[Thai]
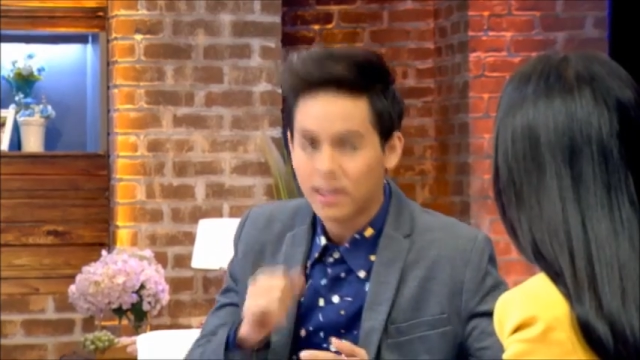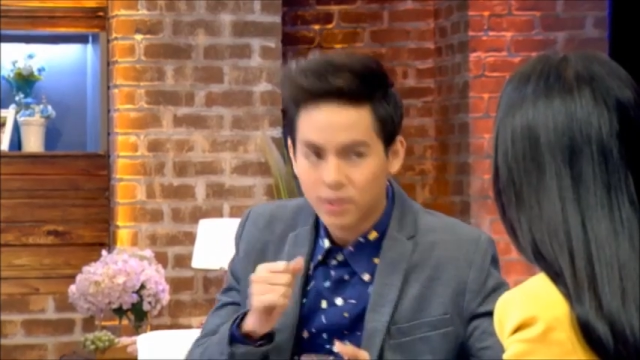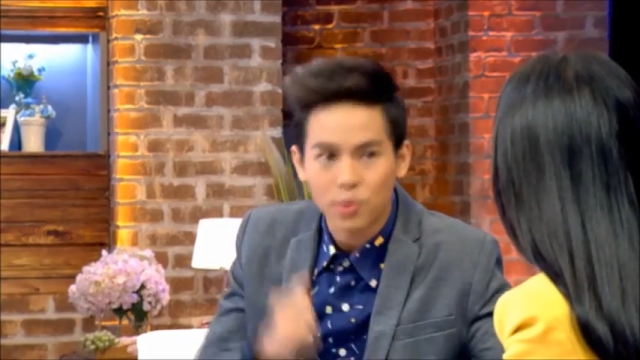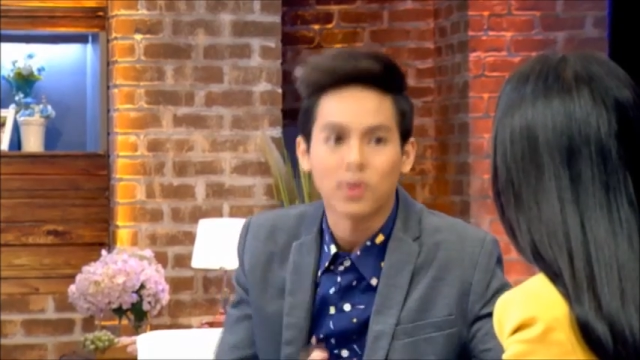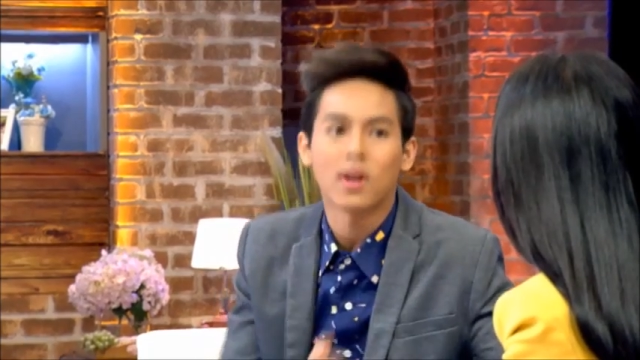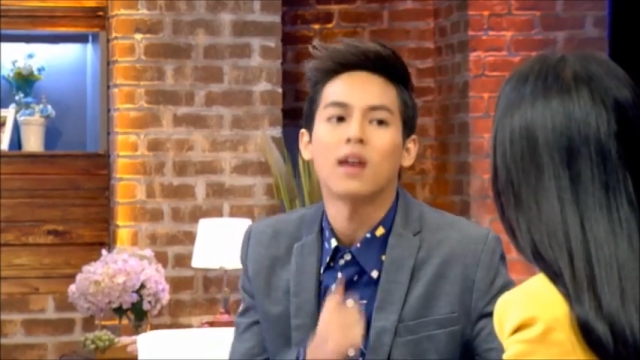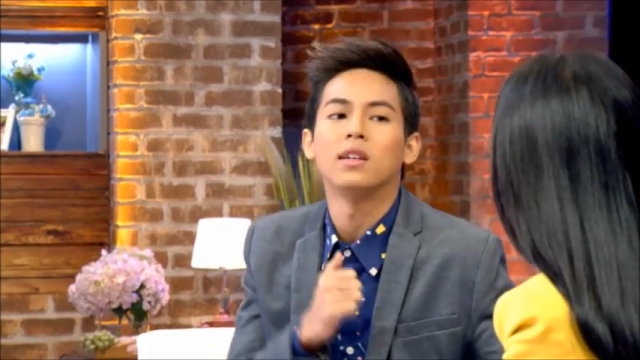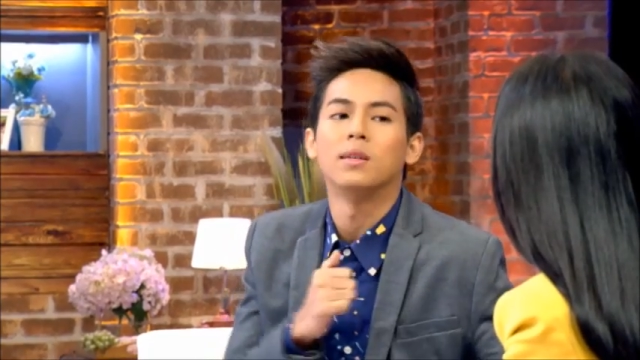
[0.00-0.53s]
ล่า
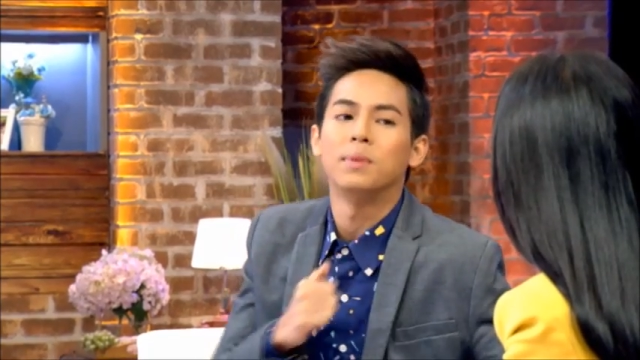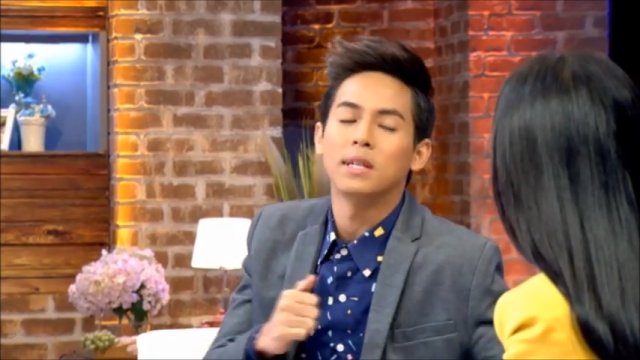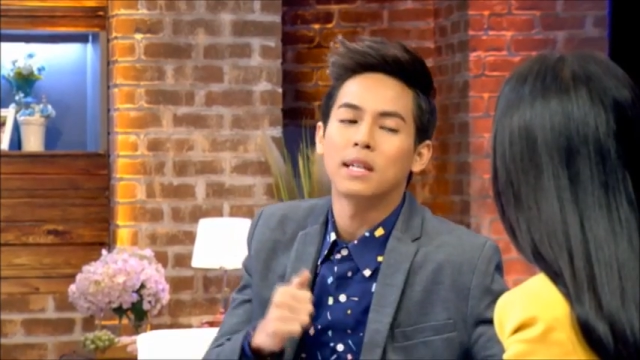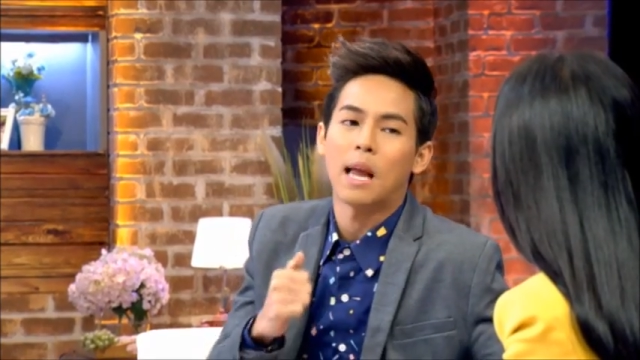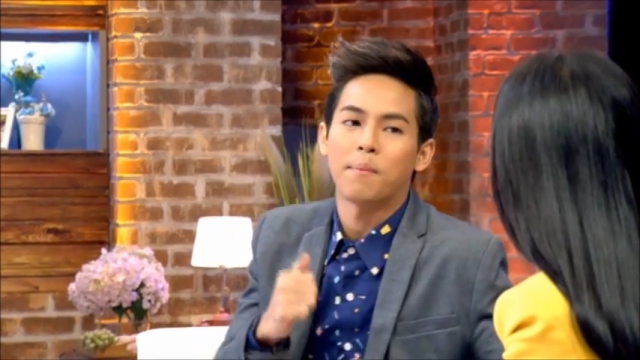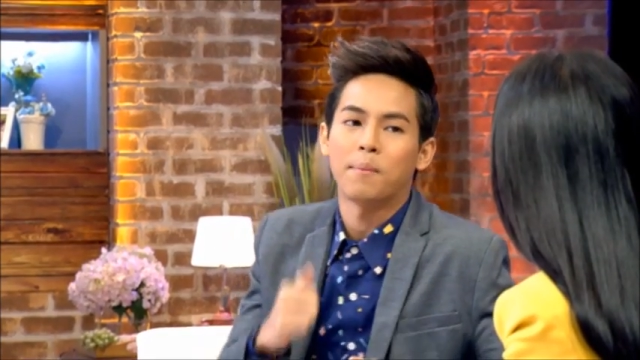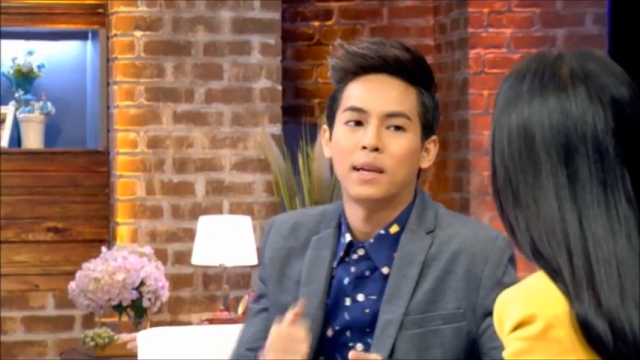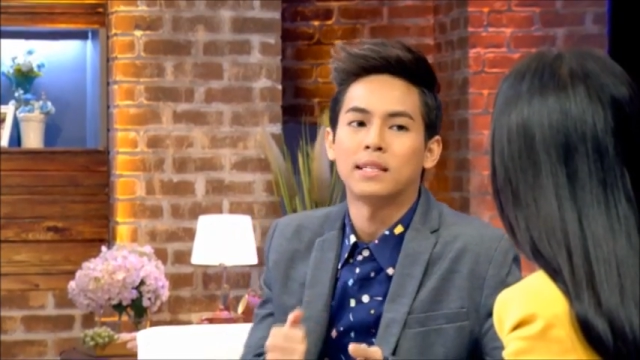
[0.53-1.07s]
สุดก็คือ
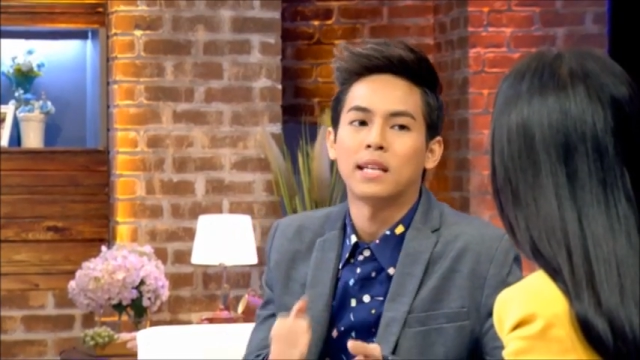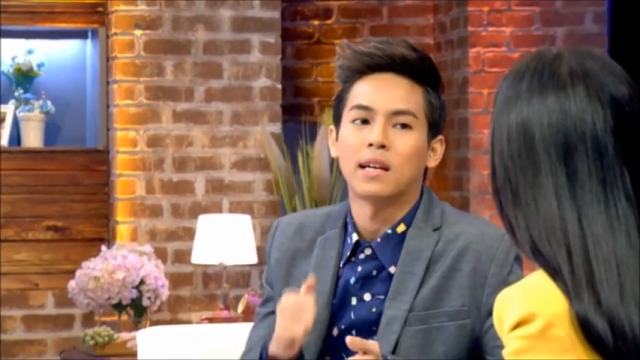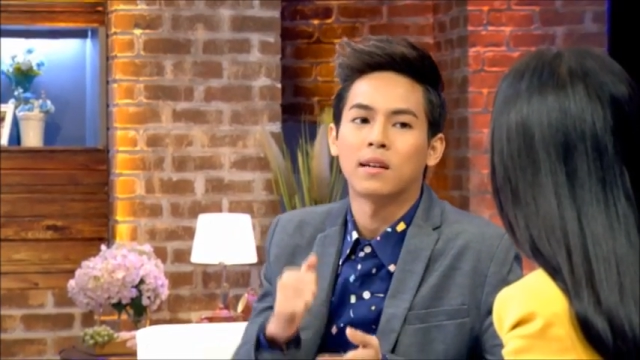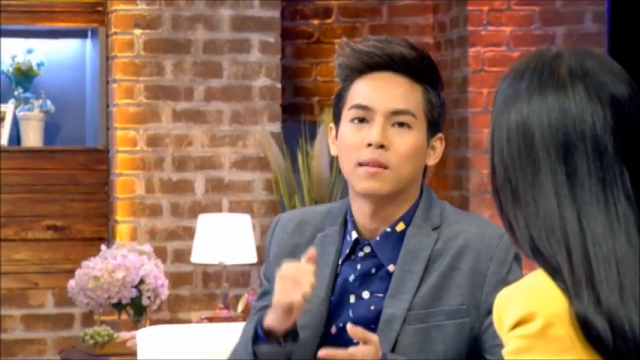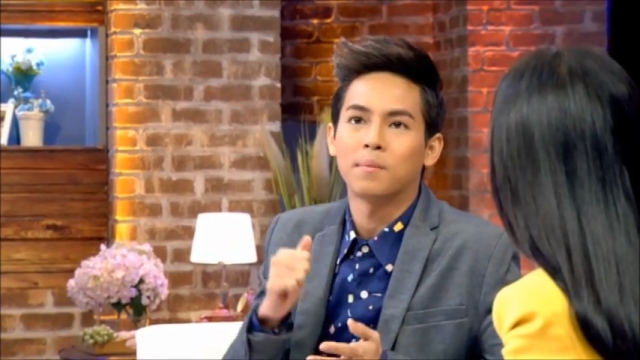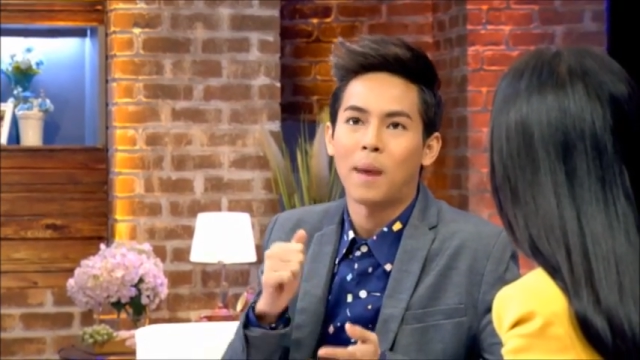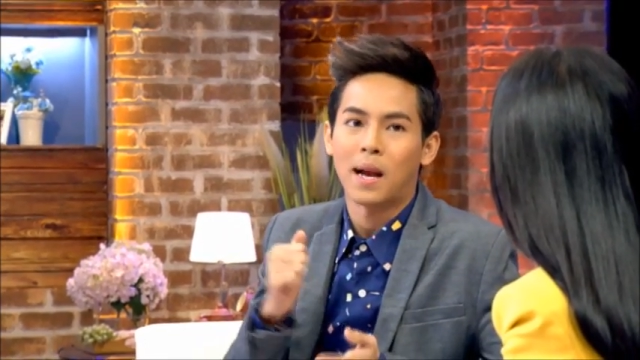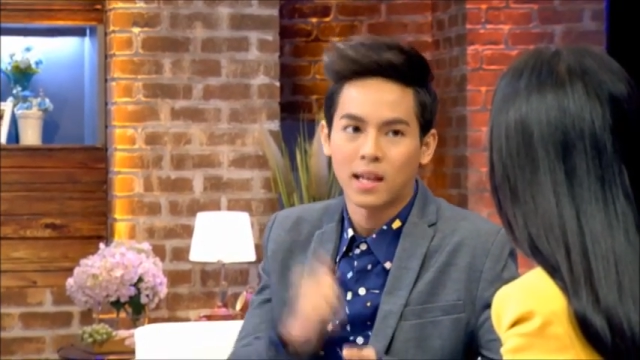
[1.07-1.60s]
เพิ่งกลับมาจา
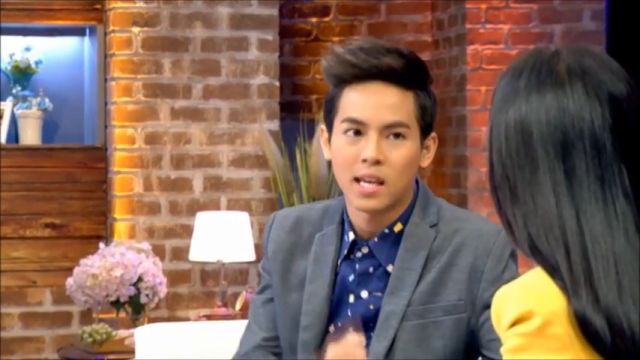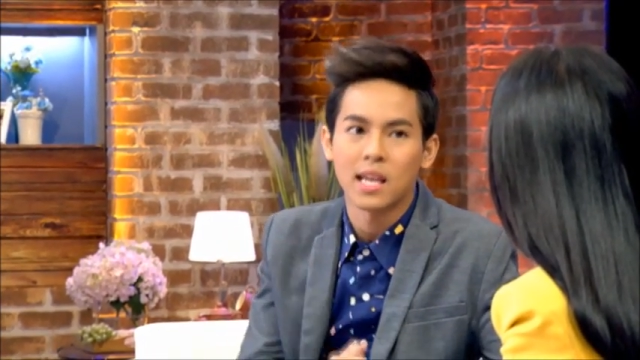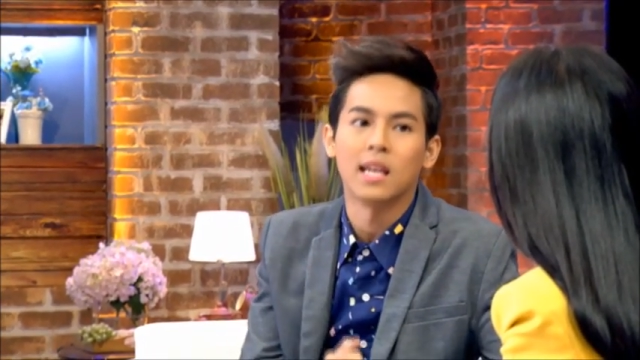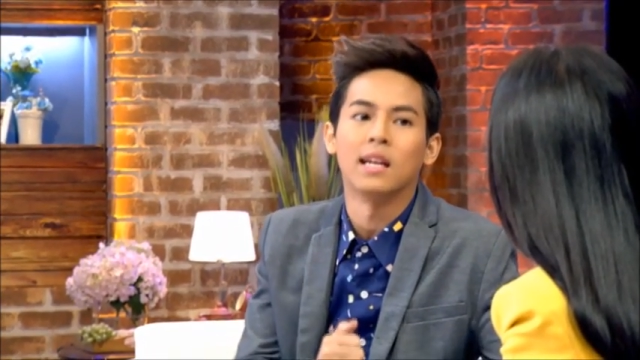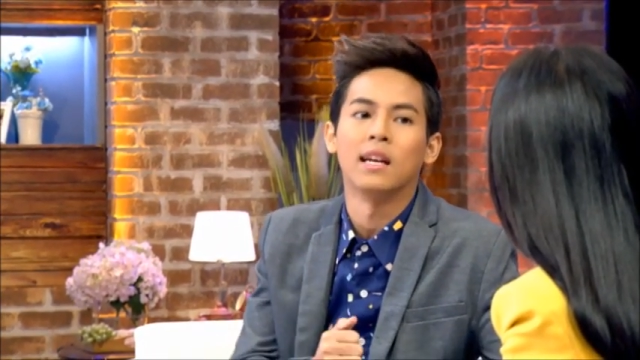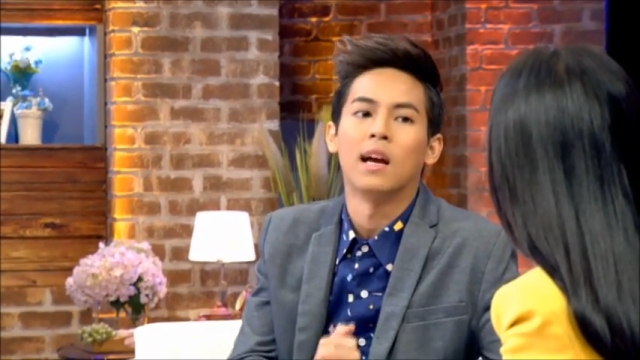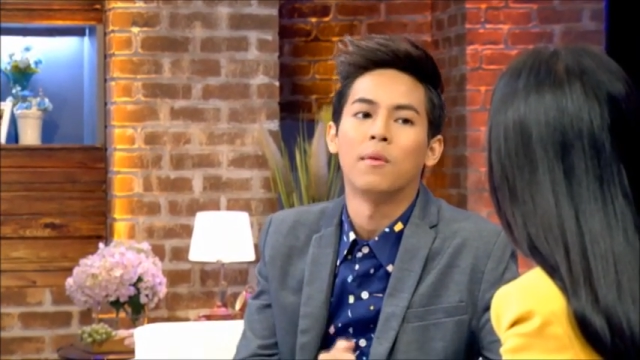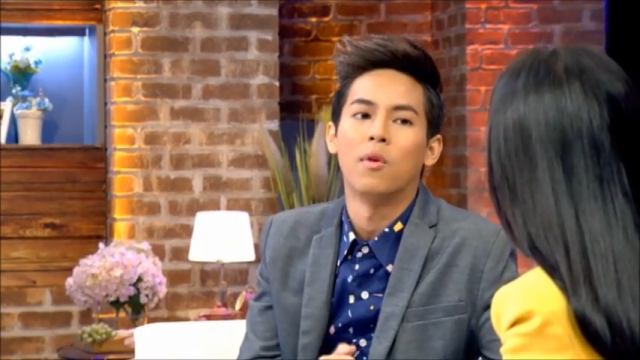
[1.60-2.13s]
กปัก
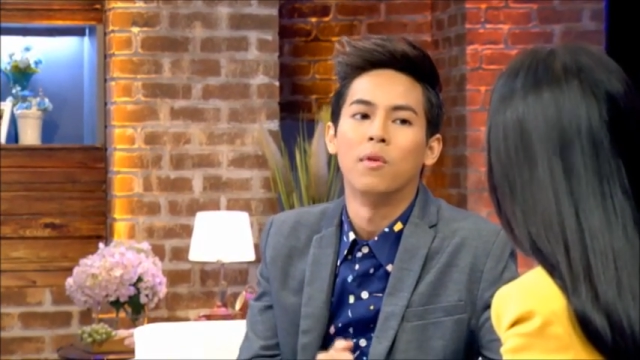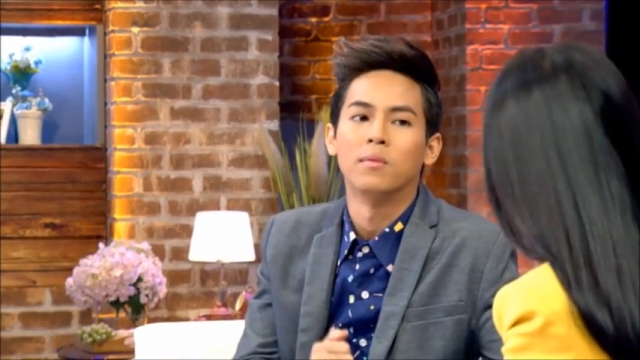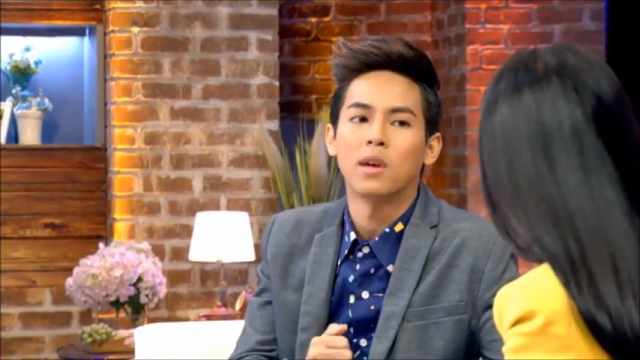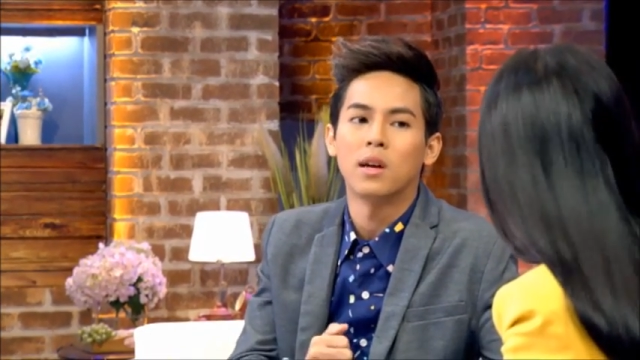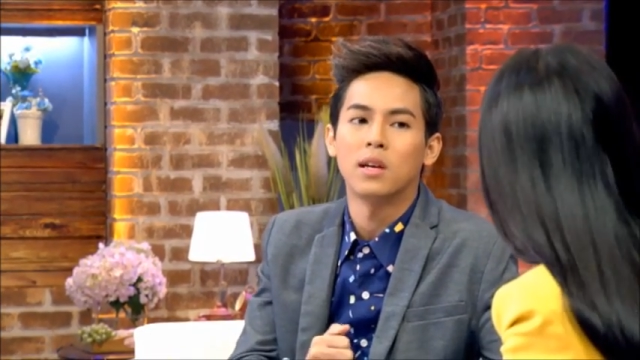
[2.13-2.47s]
กิ่งครับผ